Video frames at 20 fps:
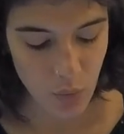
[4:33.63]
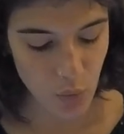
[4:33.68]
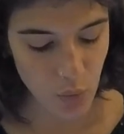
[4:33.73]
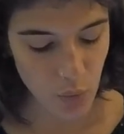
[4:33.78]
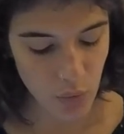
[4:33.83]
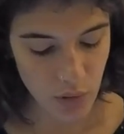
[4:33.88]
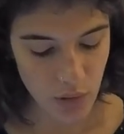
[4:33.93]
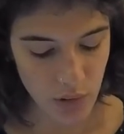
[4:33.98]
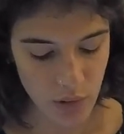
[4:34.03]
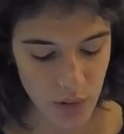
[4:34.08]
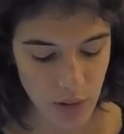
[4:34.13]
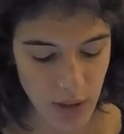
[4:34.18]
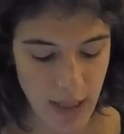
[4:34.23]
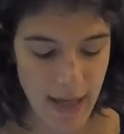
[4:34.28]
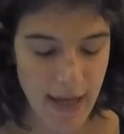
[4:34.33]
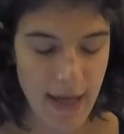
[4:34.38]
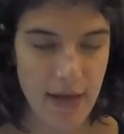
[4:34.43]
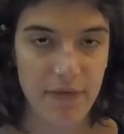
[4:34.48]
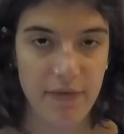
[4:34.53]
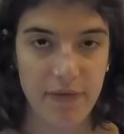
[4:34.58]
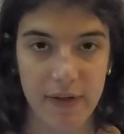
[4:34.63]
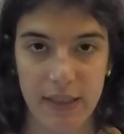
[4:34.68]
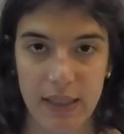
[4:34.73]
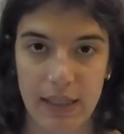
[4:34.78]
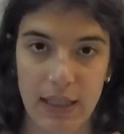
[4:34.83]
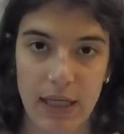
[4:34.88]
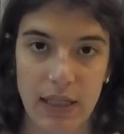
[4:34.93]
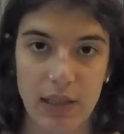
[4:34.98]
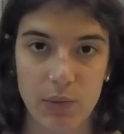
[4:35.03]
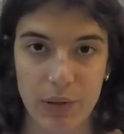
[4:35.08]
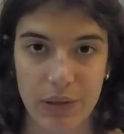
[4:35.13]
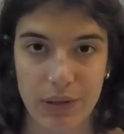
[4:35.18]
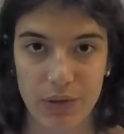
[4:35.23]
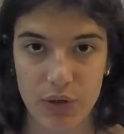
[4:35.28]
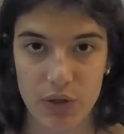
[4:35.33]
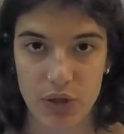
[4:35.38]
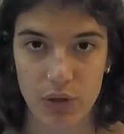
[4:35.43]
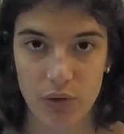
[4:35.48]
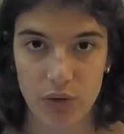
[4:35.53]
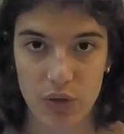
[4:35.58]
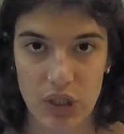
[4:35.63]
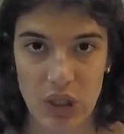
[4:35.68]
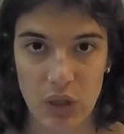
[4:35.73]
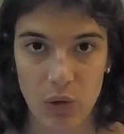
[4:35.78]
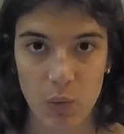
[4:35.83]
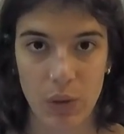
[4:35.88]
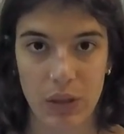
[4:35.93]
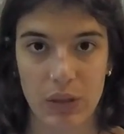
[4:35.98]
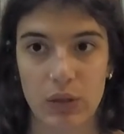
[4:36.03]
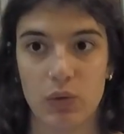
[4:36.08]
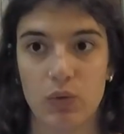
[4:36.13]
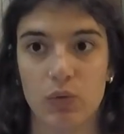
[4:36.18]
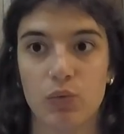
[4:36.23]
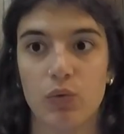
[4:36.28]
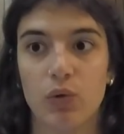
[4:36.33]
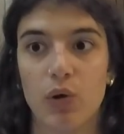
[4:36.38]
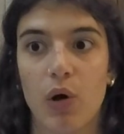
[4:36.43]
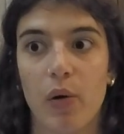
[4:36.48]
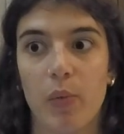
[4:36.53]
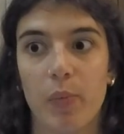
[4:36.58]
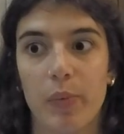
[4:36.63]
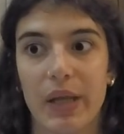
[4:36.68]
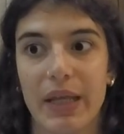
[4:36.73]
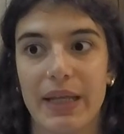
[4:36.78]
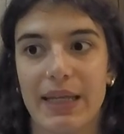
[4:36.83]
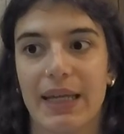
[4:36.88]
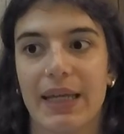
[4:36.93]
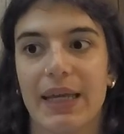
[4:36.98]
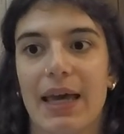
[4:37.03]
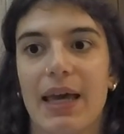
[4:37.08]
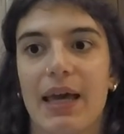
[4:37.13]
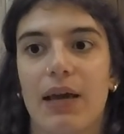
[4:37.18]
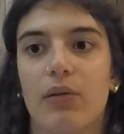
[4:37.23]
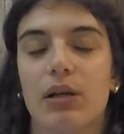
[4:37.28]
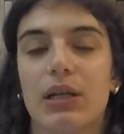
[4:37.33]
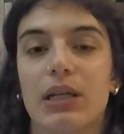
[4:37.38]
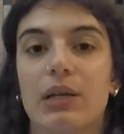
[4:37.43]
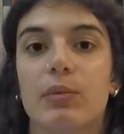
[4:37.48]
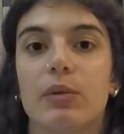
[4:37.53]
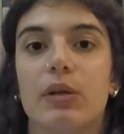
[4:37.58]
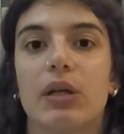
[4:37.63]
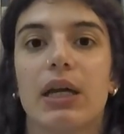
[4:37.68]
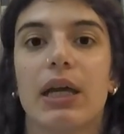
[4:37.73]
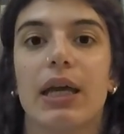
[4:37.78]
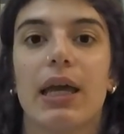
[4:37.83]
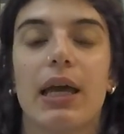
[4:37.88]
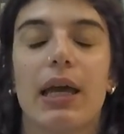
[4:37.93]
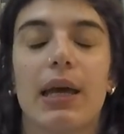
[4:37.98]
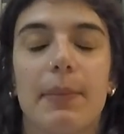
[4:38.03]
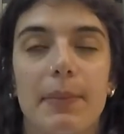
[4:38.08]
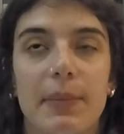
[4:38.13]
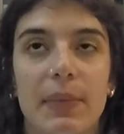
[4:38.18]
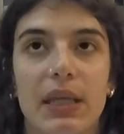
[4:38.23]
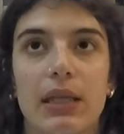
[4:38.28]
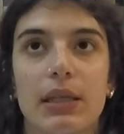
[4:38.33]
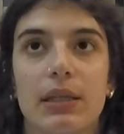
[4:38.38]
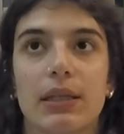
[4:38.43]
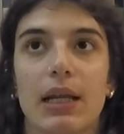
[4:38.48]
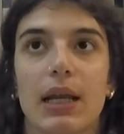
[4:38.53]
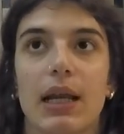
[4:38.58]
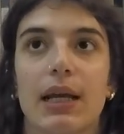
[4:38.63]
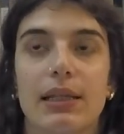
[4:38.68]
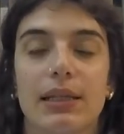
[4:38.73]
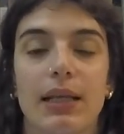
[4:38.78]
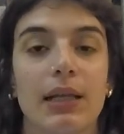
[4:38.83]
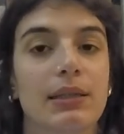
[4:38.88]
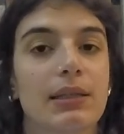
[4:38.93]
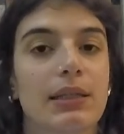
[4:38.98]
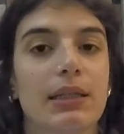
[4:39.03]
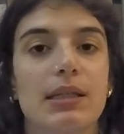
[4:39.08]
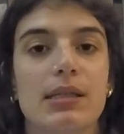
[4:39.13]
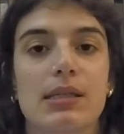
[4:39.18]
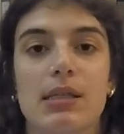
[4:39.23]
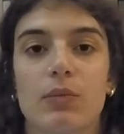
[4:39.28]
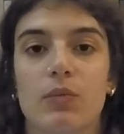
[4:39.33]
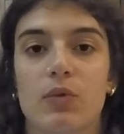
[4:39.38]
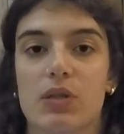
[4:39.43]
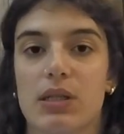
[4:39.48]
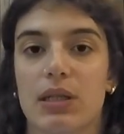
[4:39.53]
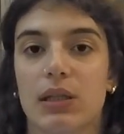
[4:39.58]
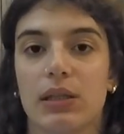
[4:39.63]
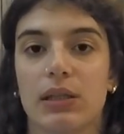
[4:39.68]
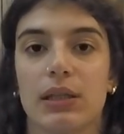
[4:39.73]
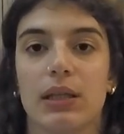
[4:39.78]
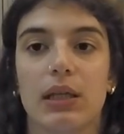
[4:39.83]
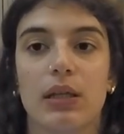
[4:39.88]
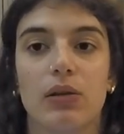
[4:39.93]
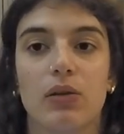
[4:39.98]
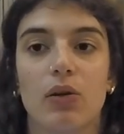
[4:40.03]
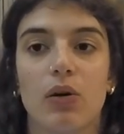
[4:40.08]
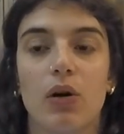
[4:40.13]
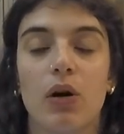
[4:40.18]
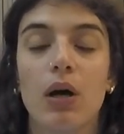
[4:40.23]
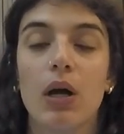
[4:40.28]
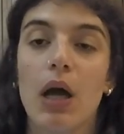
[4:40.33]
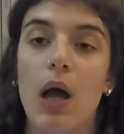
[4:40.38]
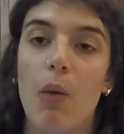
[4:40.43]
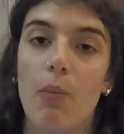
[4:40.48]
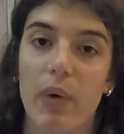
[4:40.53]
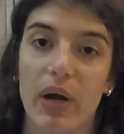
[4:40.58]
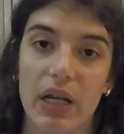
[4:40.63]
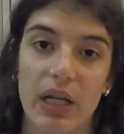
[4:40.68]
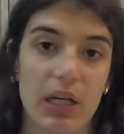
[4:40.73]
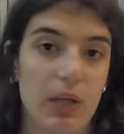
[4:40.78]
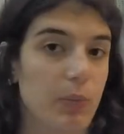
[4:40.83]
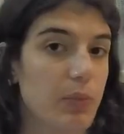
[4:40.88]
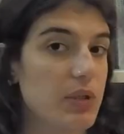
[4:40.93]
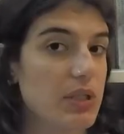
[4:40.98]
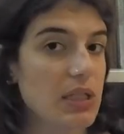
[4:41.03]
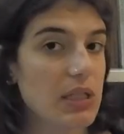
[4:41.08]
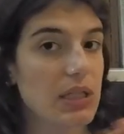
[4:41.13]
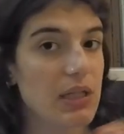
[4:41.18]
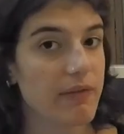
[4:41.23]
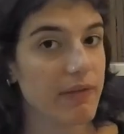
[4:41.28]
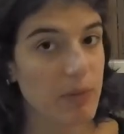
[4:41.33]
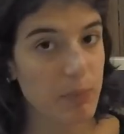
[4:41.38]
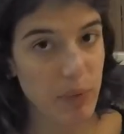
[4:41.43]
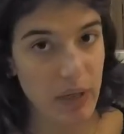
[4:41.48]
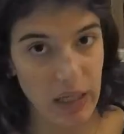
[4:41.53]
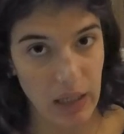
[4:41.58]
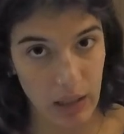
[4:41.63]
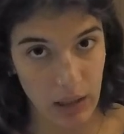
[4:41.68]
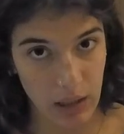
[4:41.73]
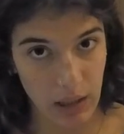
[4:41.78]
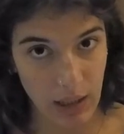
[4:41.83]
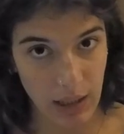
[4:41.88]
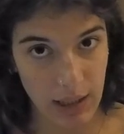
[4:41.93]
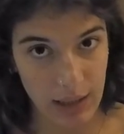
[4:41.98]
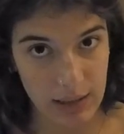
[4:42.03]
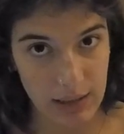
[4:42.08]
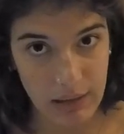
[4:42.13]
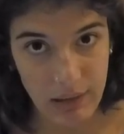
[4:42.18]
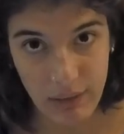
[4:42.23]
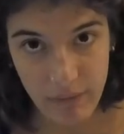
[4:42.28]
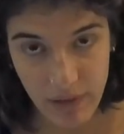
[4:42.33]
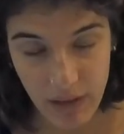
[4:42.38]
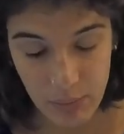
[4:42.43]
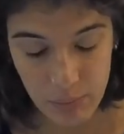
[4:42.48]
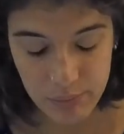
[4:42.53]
Uno è Fahrenheit 451 perché è un libro che mi intriga tantissimo, ho sentito pareri positivi, e pareri negativi